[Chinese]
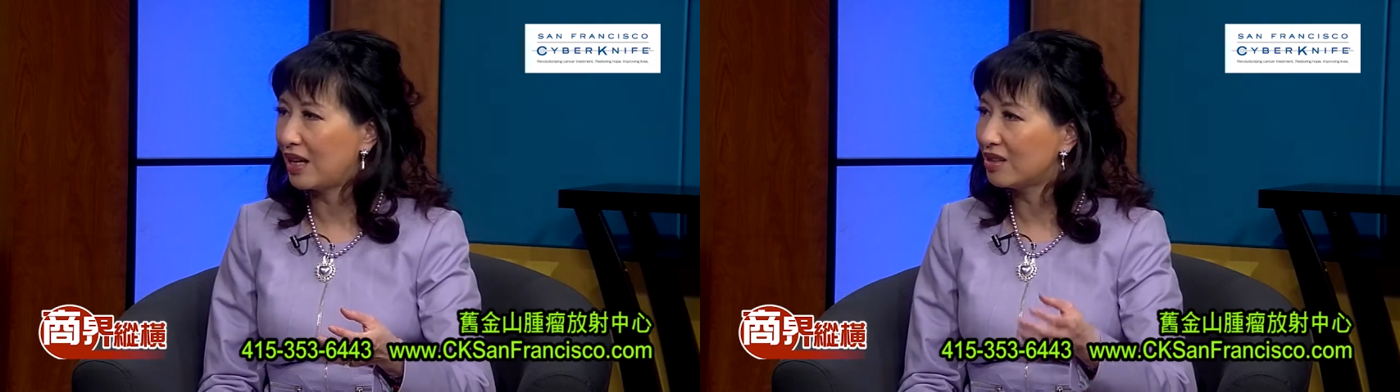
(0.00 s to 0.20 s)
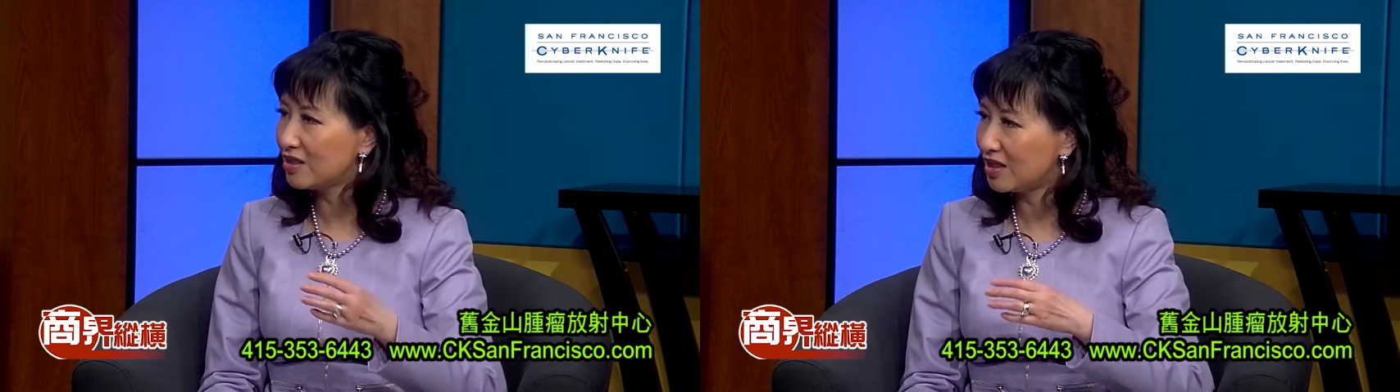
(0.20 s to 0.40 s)

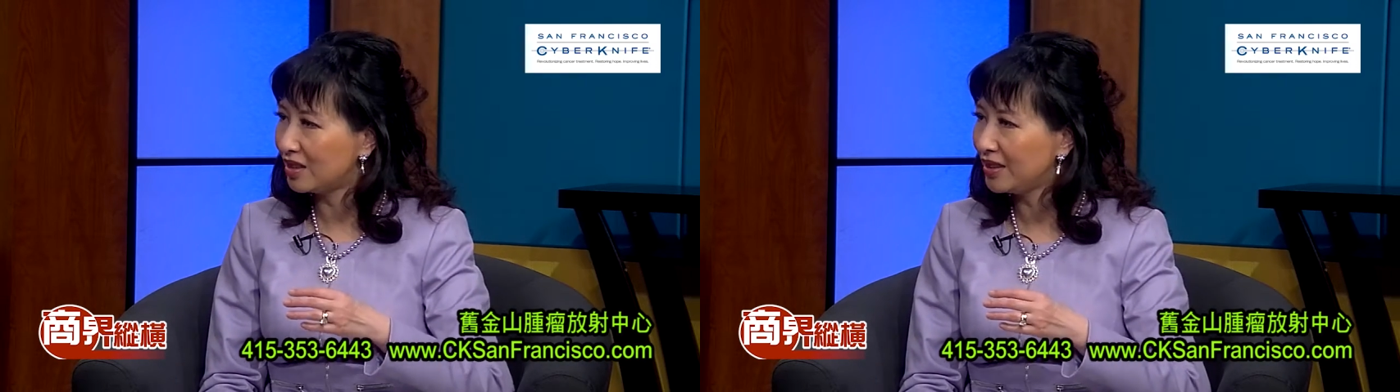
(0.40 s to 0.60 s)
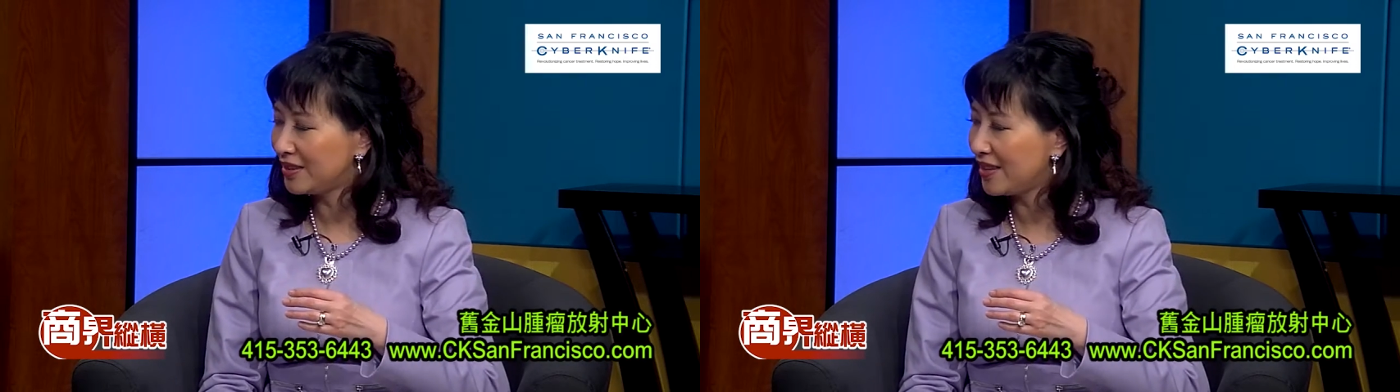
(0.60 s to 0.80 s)
是前
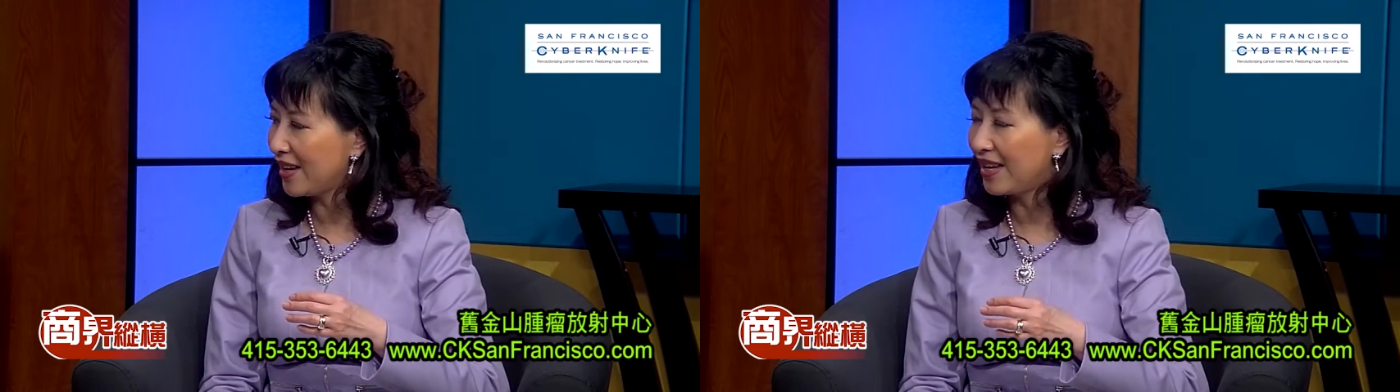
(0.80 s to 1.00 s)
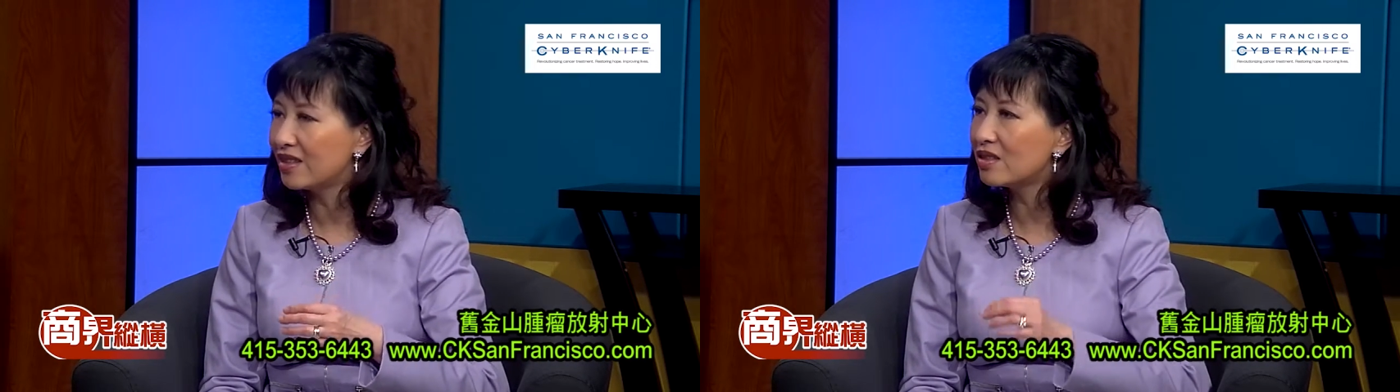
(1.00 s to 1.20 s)
列腺
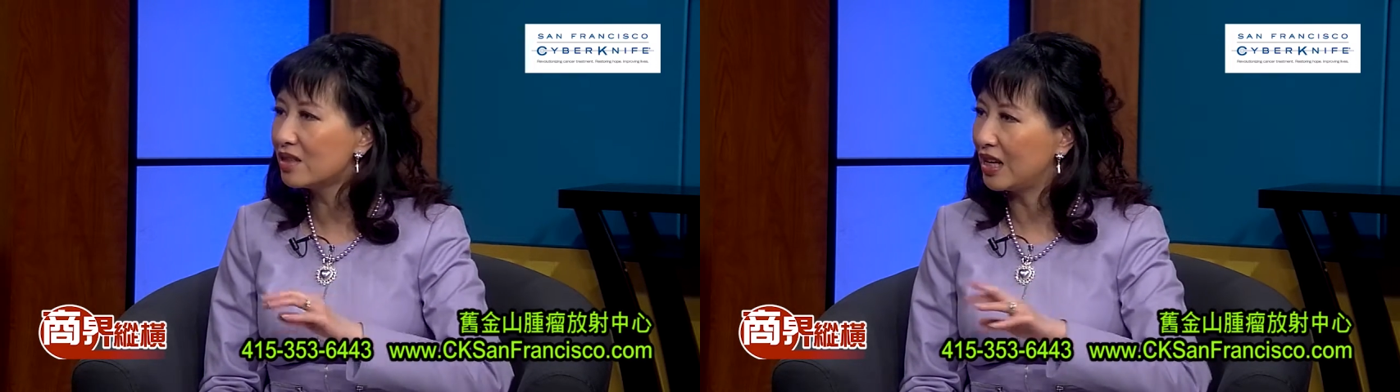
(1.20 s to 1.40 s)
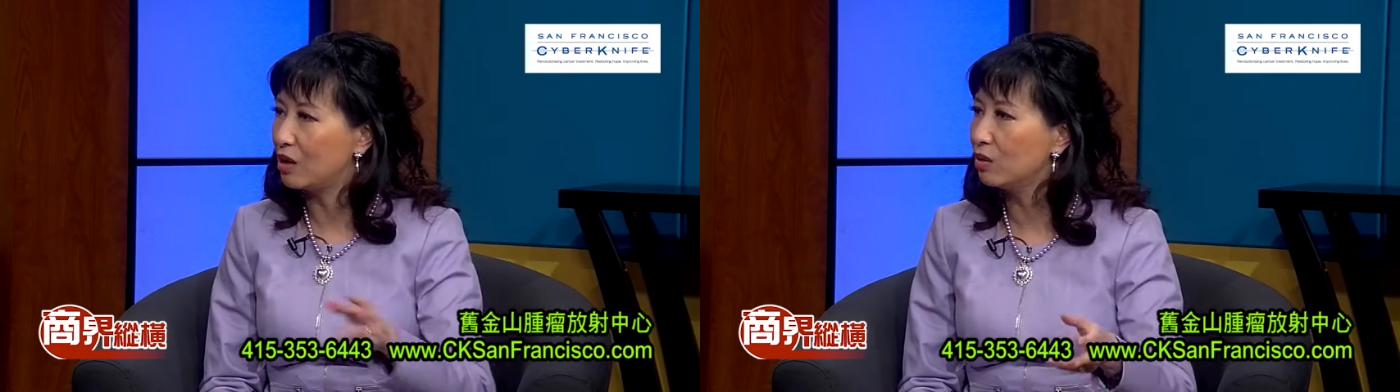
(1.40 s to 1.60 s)
癌，这是
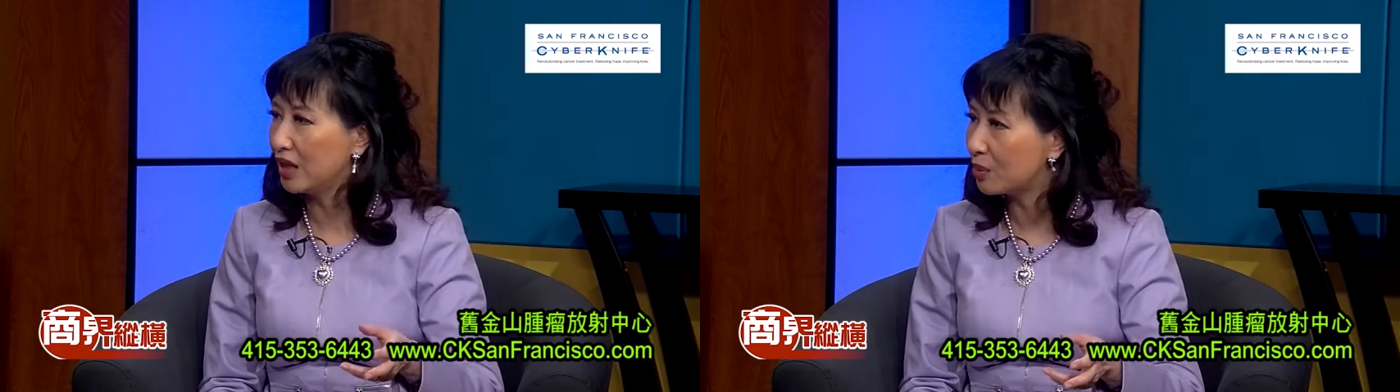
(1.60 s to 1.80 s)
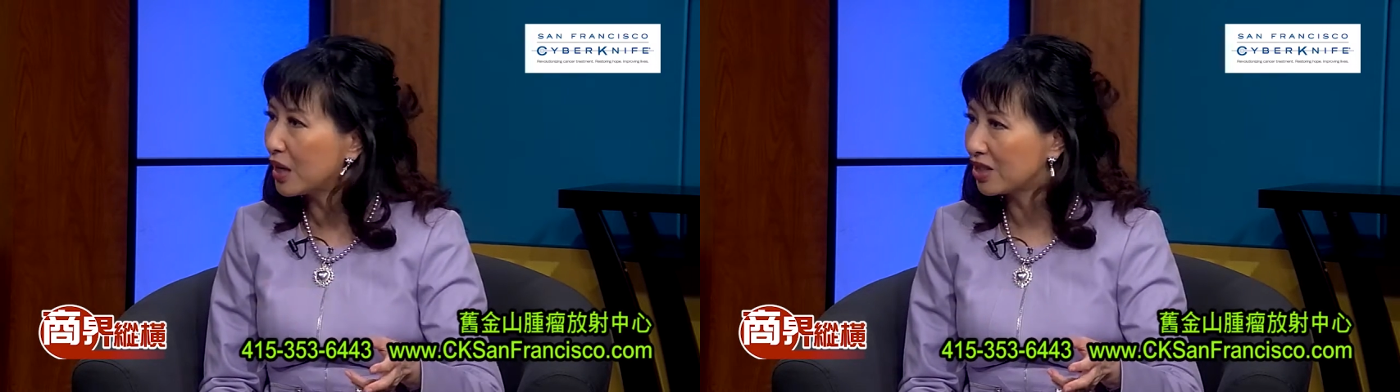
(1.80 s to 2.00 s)
两
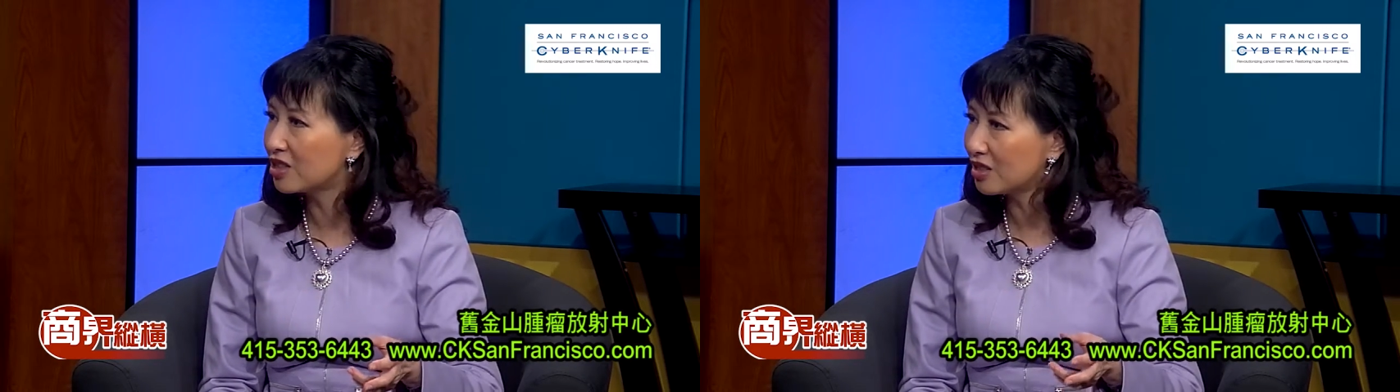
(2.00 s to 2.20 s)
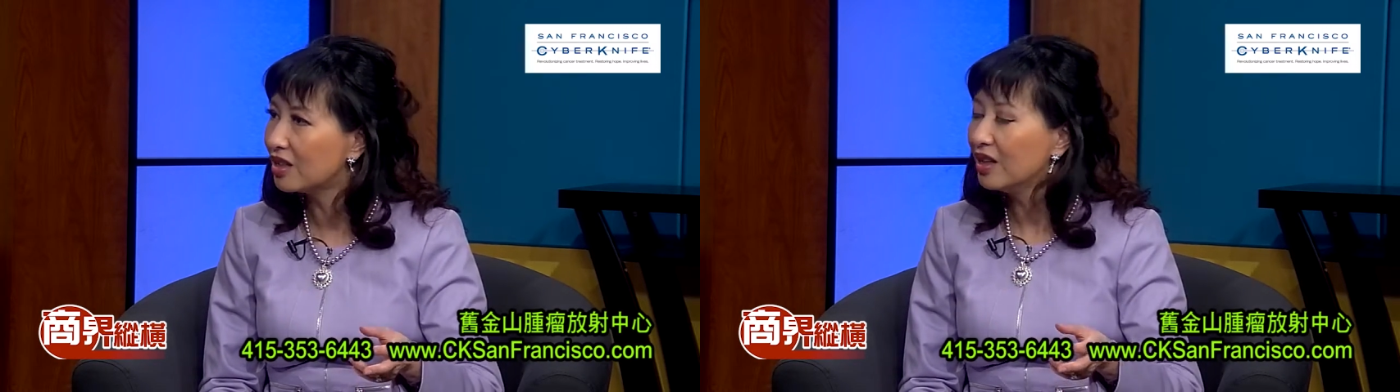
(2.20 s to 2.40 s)
两码事，